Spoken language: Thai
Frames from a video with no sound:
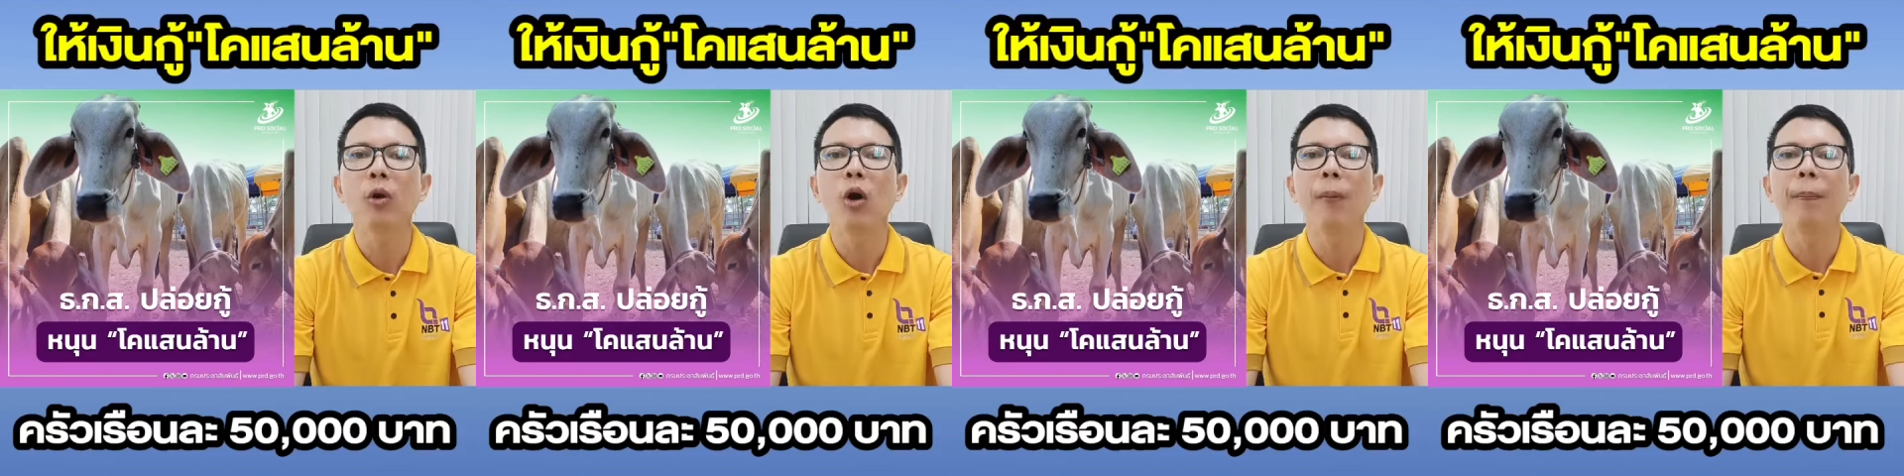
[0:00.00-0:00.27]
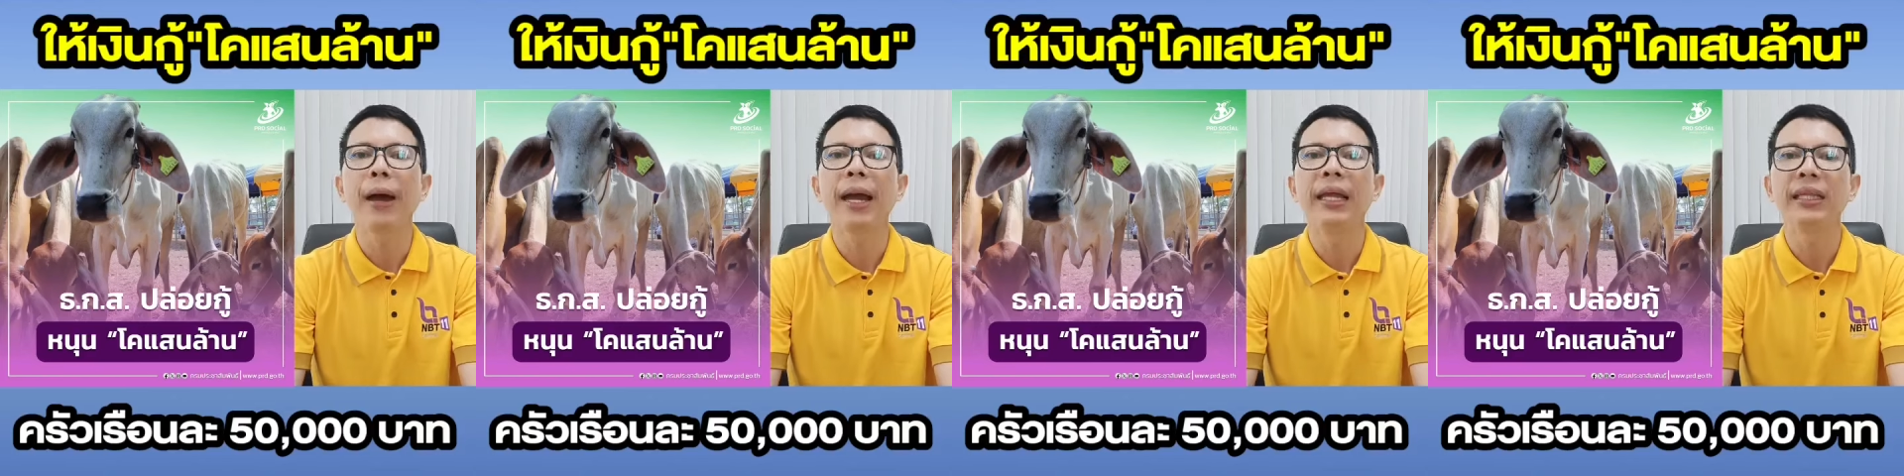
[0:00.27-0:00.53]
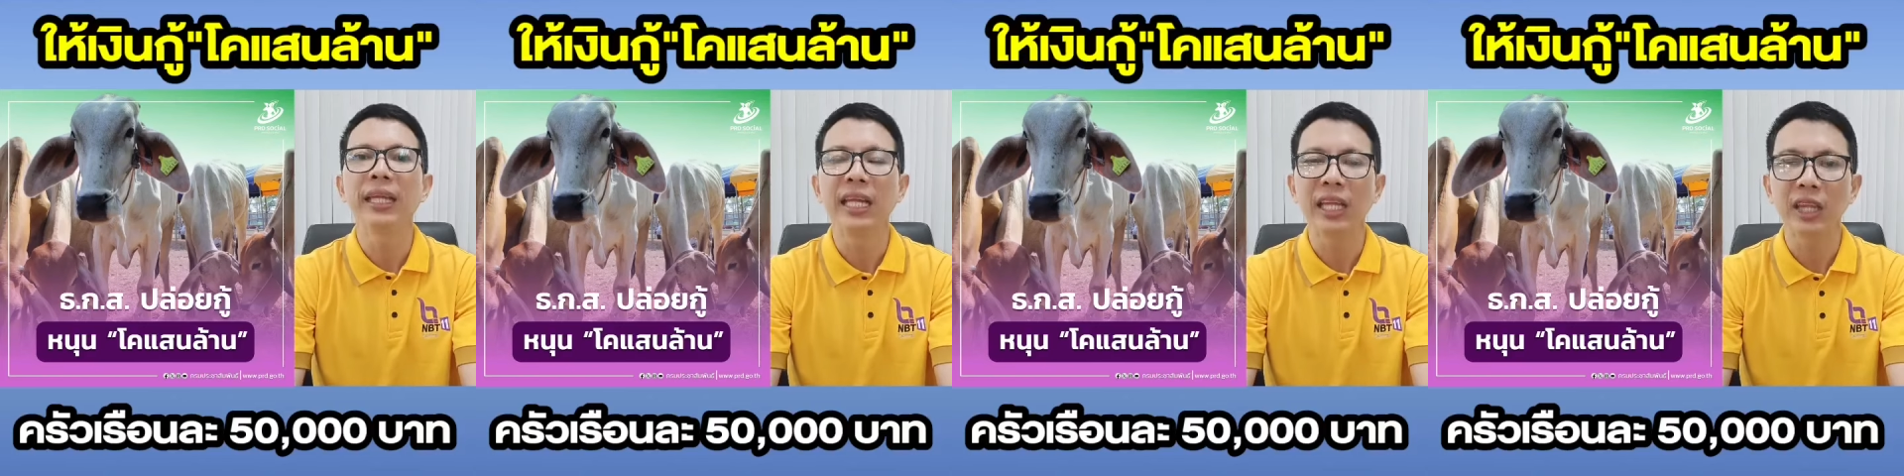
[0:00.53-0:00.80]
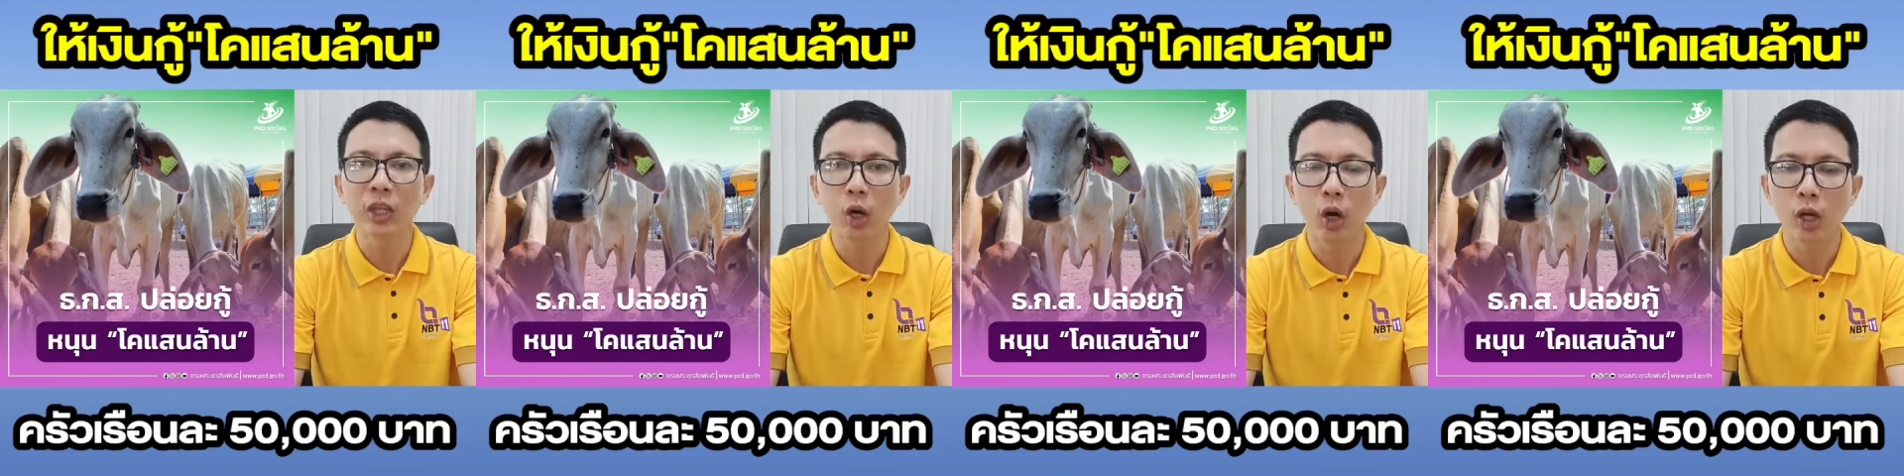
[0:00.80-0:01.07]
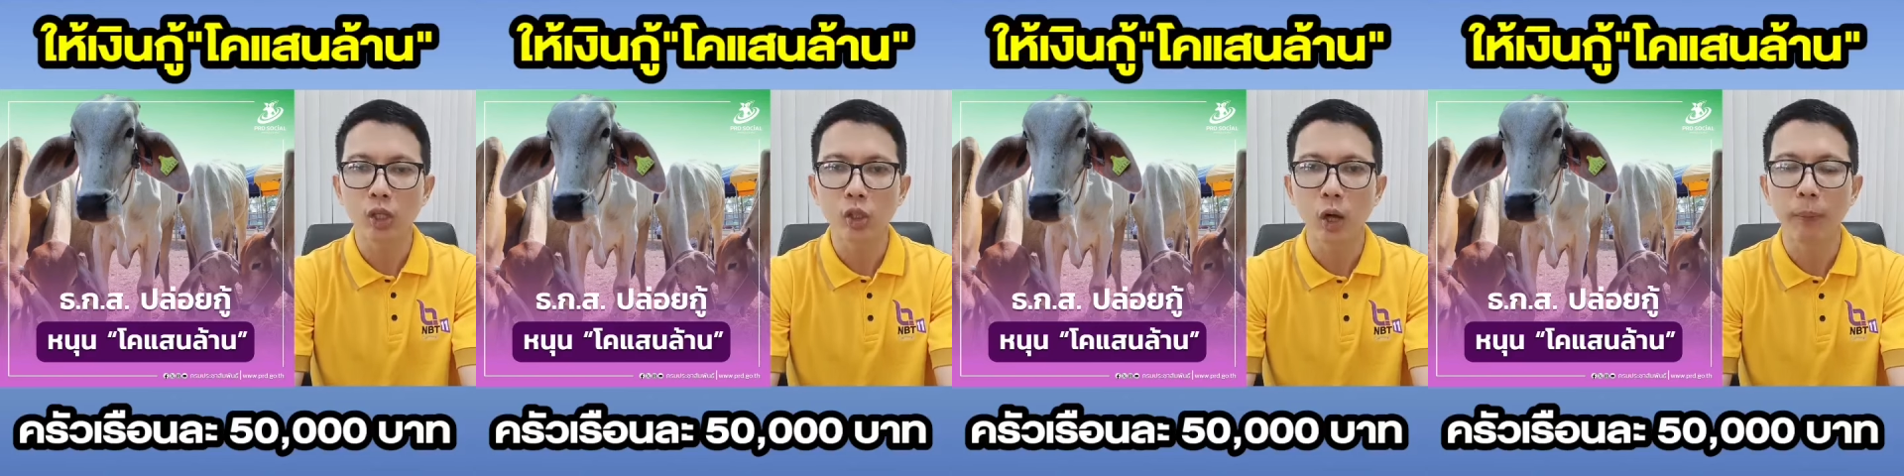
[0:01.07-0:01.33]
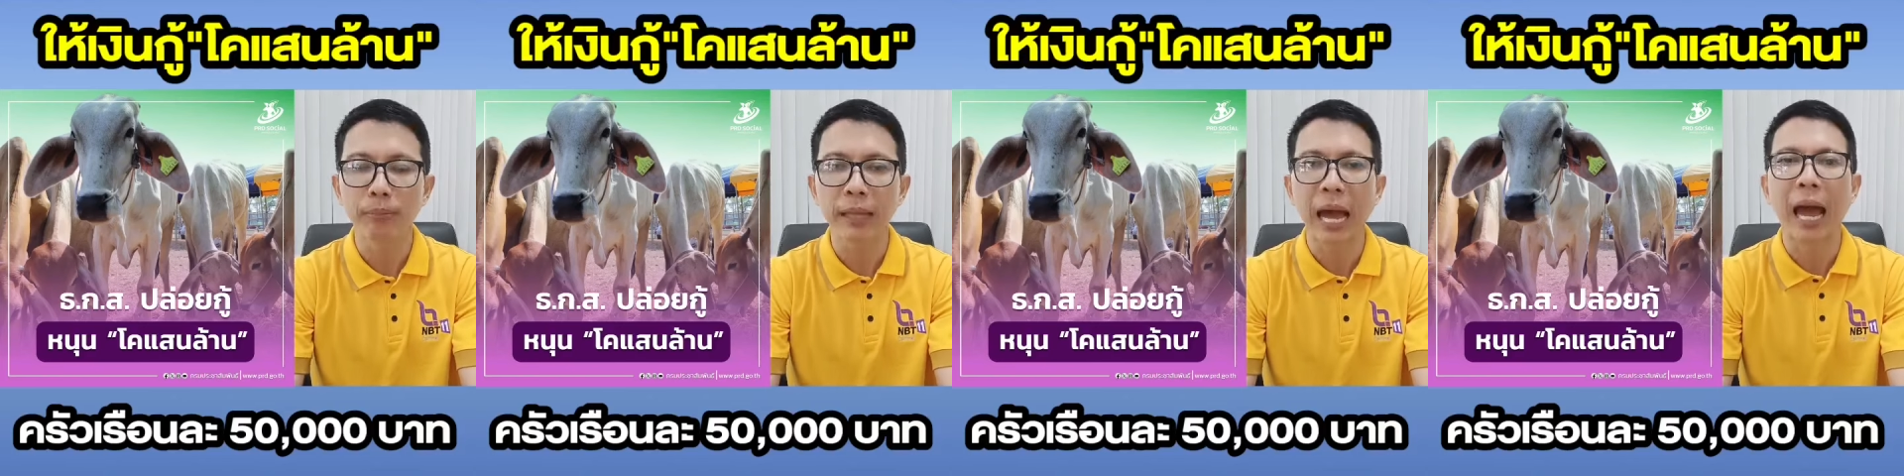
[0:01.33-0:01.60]
ก็ไปติดต่อส
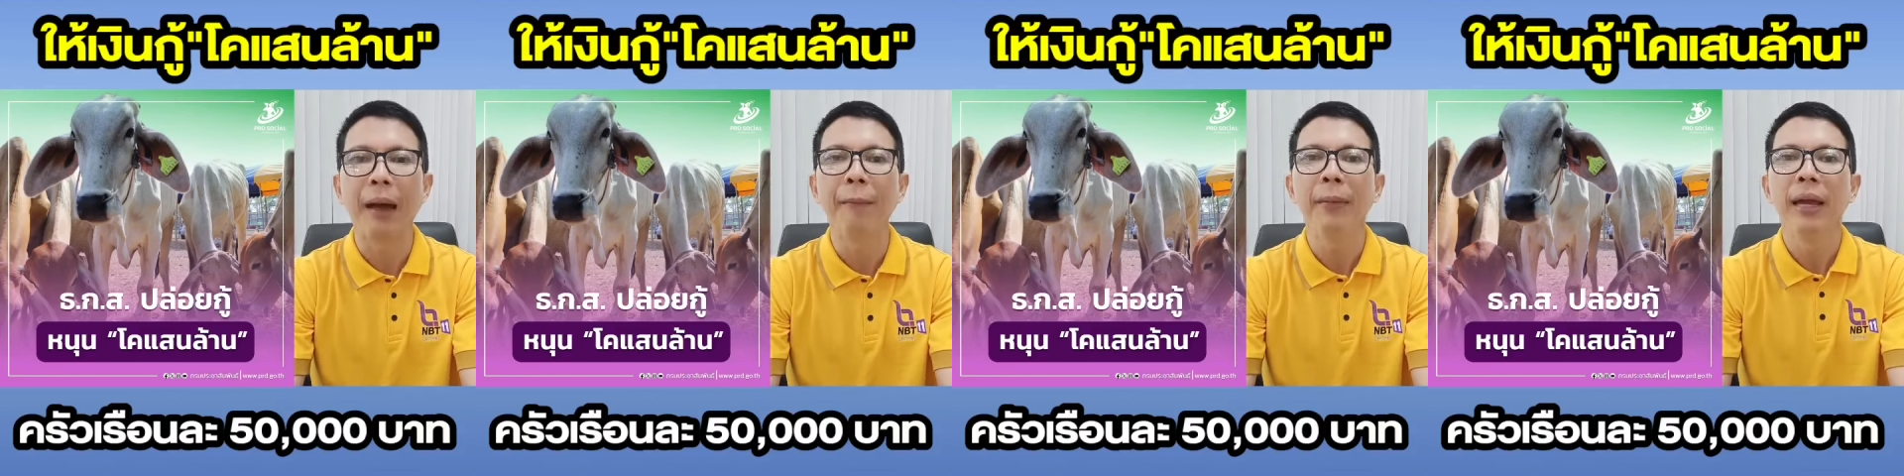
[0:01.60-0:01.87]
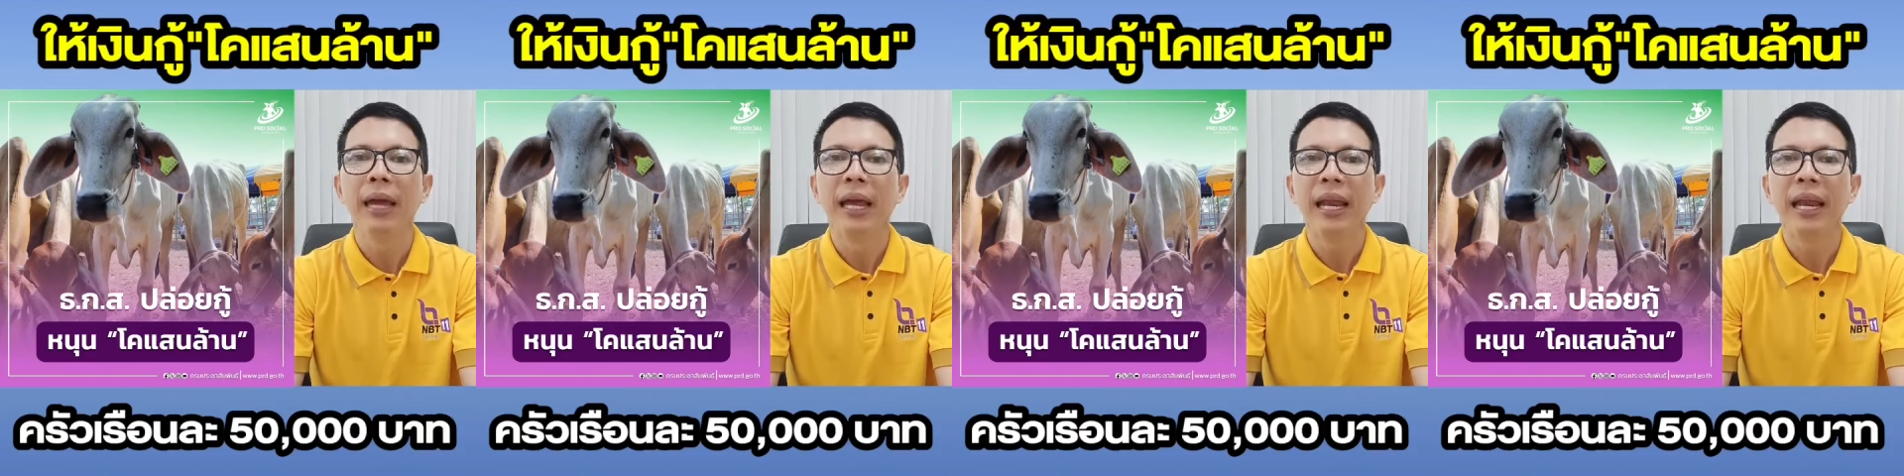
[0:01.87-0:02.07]
อบถาม